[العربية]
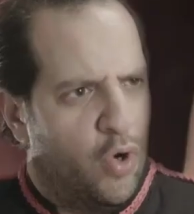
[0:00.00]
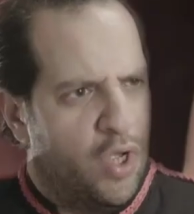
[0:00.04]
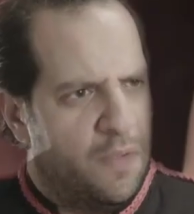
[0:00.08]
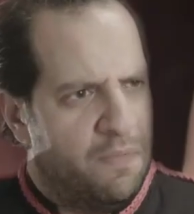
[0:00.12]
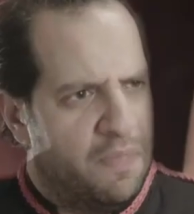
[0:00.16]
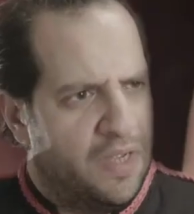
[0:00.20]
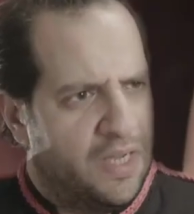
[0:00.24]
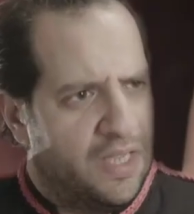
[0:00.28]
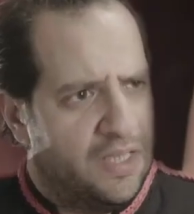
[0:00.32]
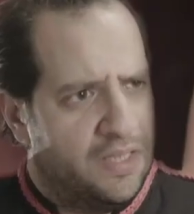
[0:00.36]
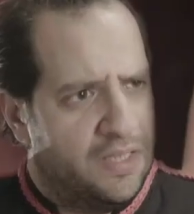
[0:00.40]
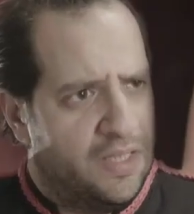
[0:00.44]

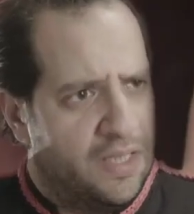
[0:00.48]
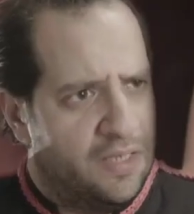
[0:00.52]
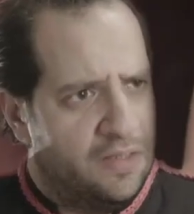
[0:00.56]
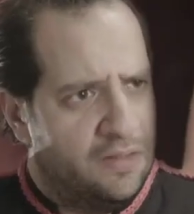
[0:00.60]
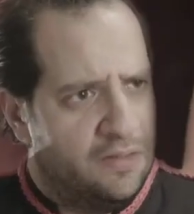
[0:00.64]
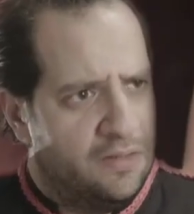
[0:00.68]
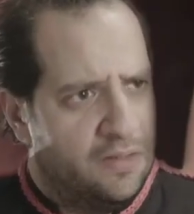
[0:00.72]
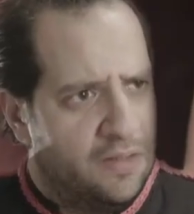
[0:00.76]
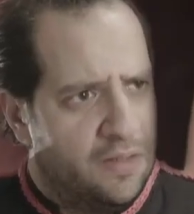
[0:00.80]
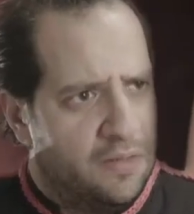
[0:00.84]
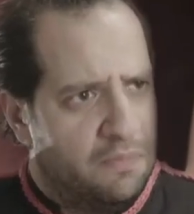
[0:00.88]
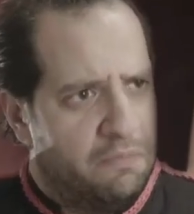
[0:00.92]
مهم
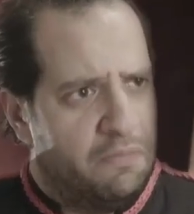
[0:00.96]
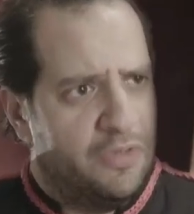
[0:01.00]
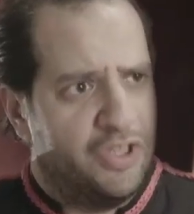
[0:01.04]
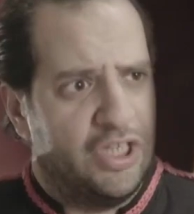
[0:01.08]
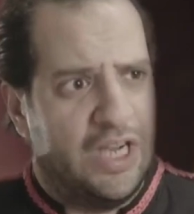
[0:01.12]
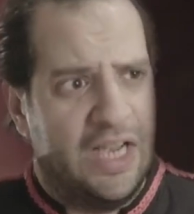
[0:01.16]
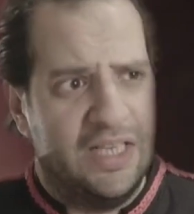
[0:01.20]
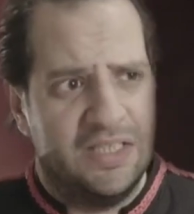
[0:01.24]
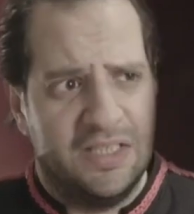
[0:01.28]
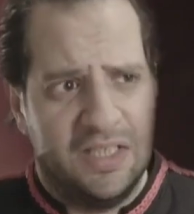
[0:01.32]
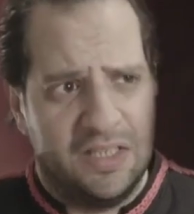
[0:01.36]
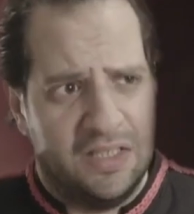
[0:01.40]
جدا
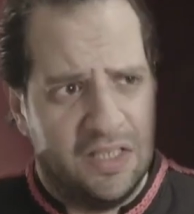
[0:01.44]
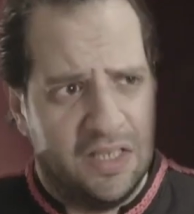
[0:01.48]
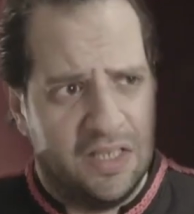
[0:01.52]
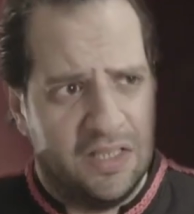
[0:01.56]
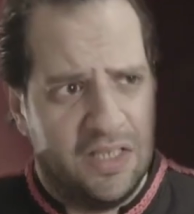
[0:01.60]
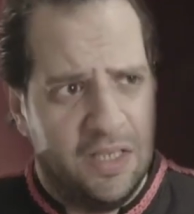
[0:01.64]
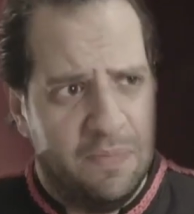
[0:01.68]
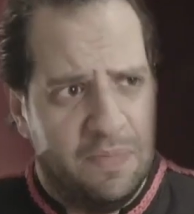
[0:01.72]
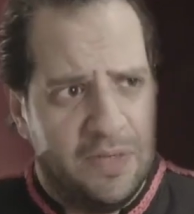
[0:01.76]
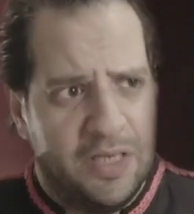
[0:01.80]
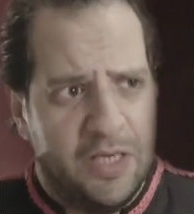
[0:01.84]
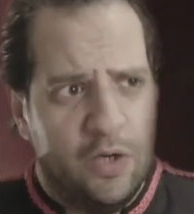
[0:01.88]
مش عايزك
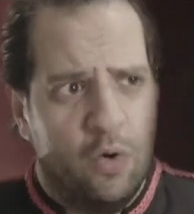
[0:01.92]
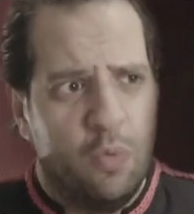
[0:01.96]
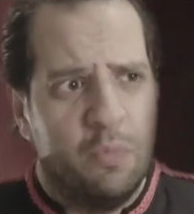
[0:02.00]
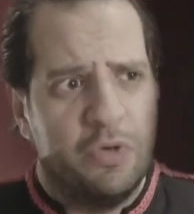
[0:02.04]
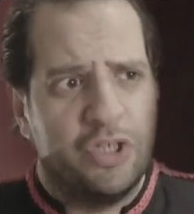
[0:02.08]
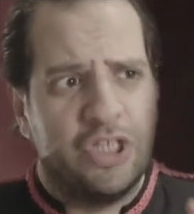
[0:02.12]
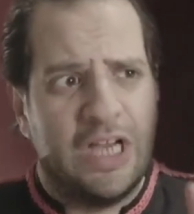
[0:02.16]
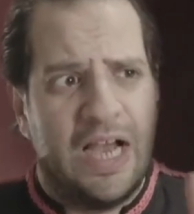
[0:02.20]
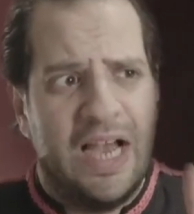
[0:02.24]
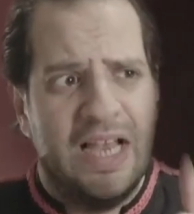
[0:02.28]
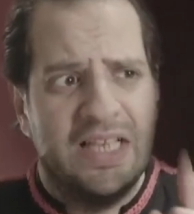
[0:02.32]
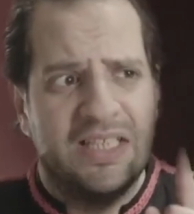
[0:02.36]
ترتبكي
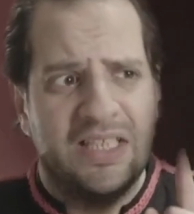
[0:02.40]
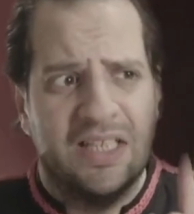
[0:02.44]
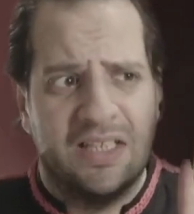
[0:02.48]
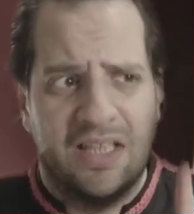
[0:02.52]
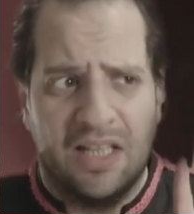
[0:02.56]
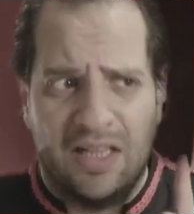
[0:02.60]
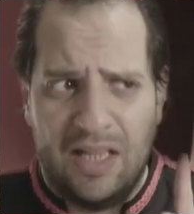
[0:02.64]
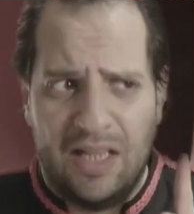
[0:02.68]
ومش عايزك